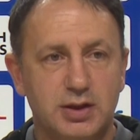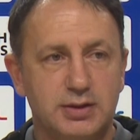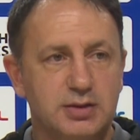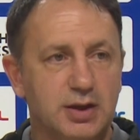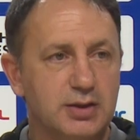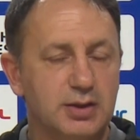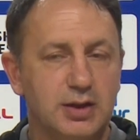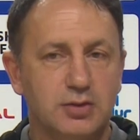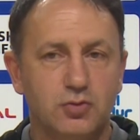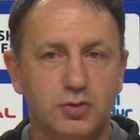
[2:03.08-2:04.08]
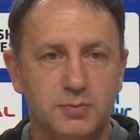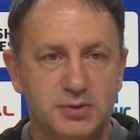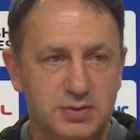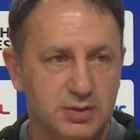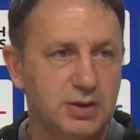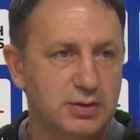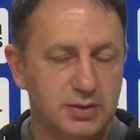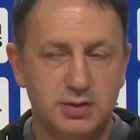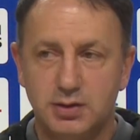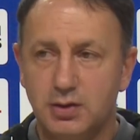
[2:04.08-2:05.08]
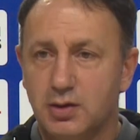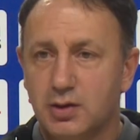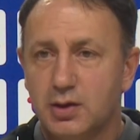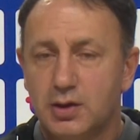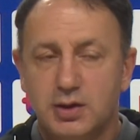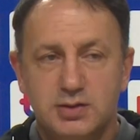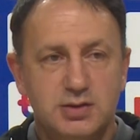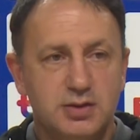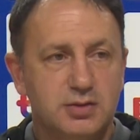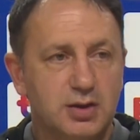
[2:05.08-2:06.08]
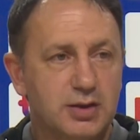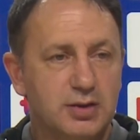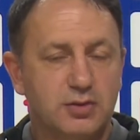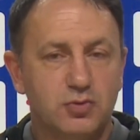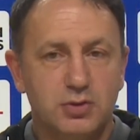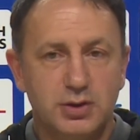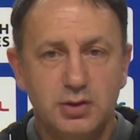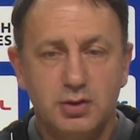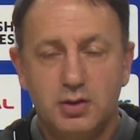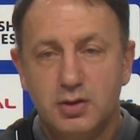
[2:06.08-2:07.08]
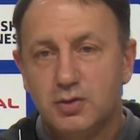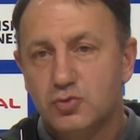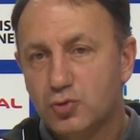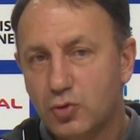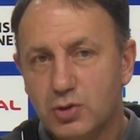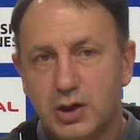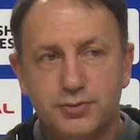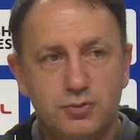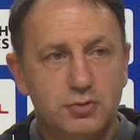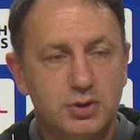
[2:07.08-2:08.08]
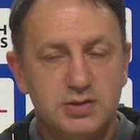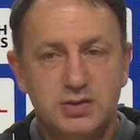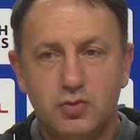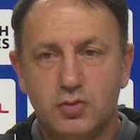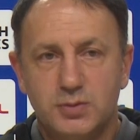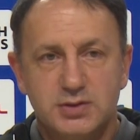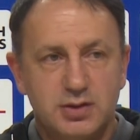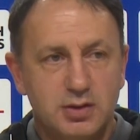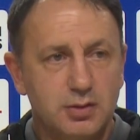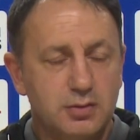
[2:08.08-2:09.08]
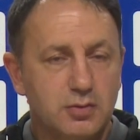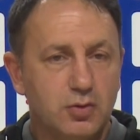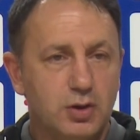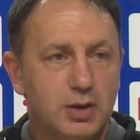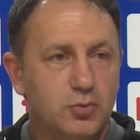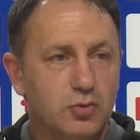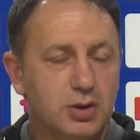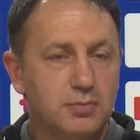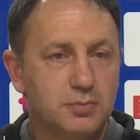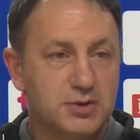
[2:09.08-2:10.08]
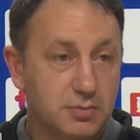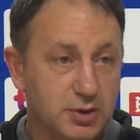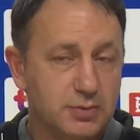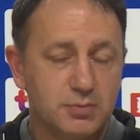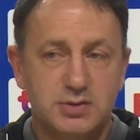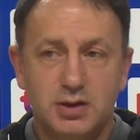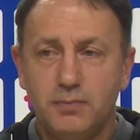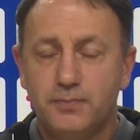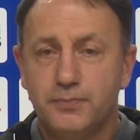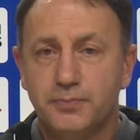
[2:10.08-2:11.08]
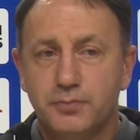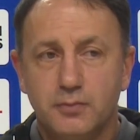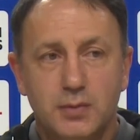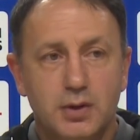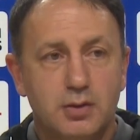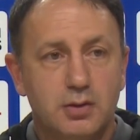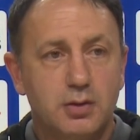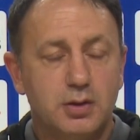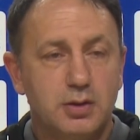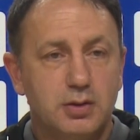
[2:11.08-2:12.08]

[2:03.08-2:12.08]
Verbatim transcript: aynı tarihlerde oynamasının getirdiği sıkıntılardan dolayı son kadro kesin olmasa da önemli olan bizim adımıza e,